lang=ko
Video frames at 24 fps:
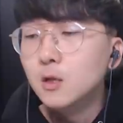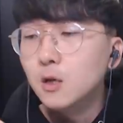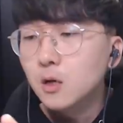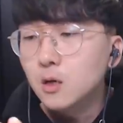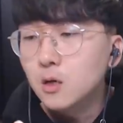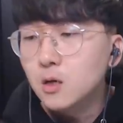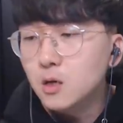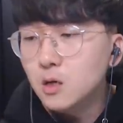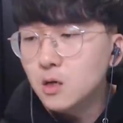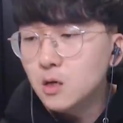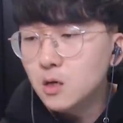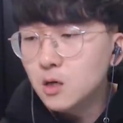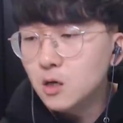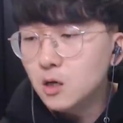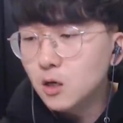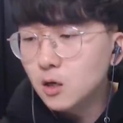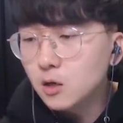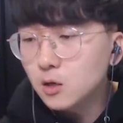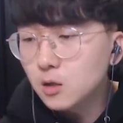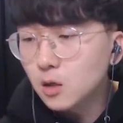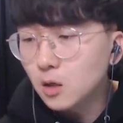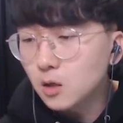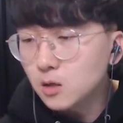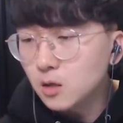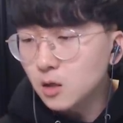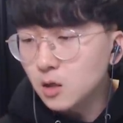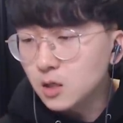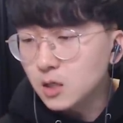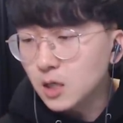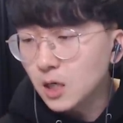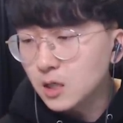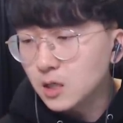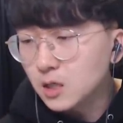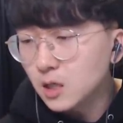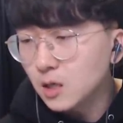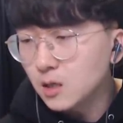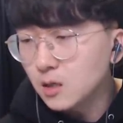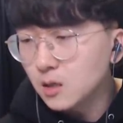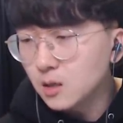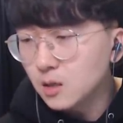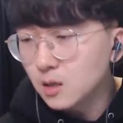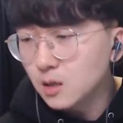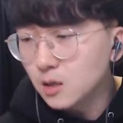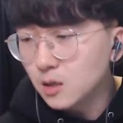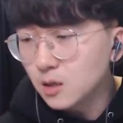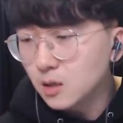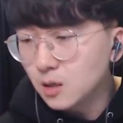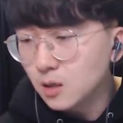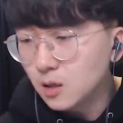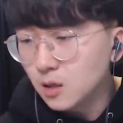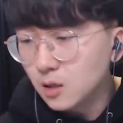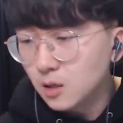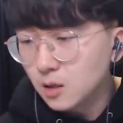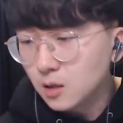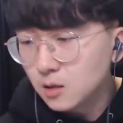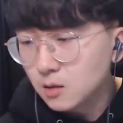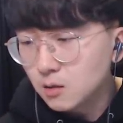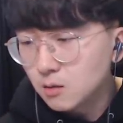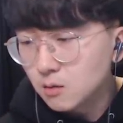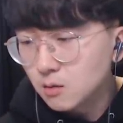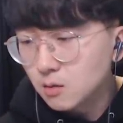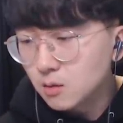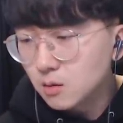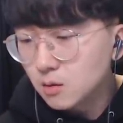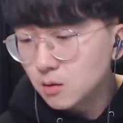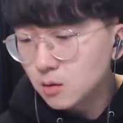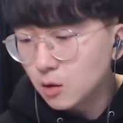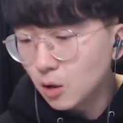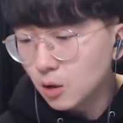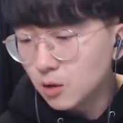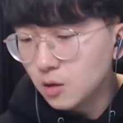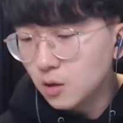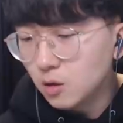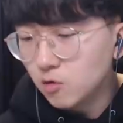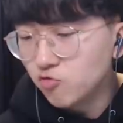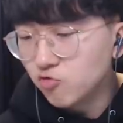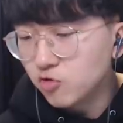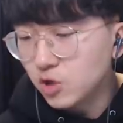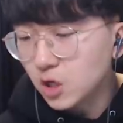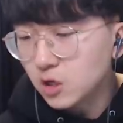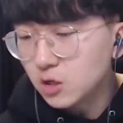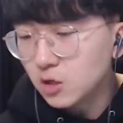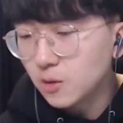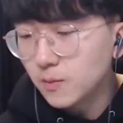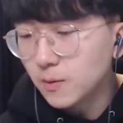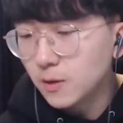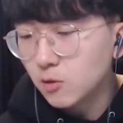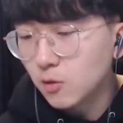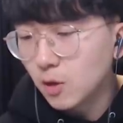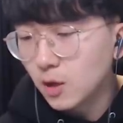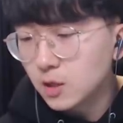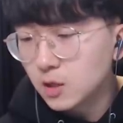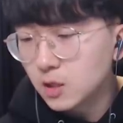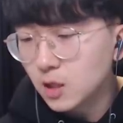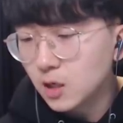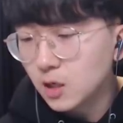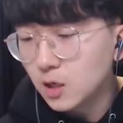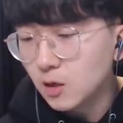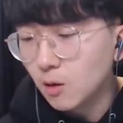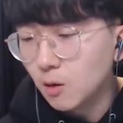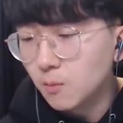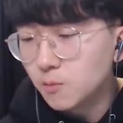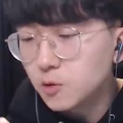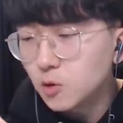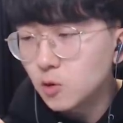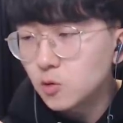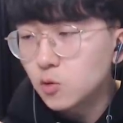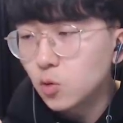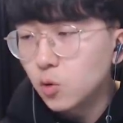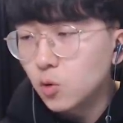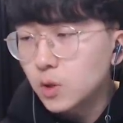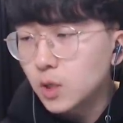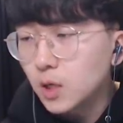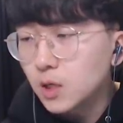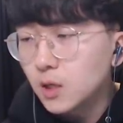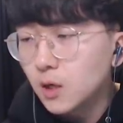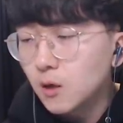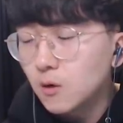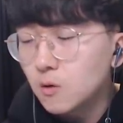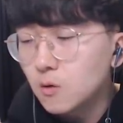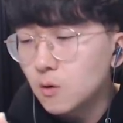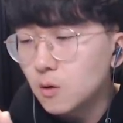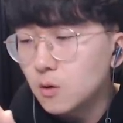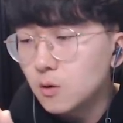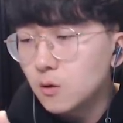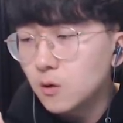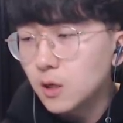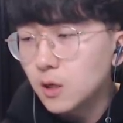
어 성능 자체 자체는 저는 우사첩이 굉장히 엄청 좋게 나올 걸로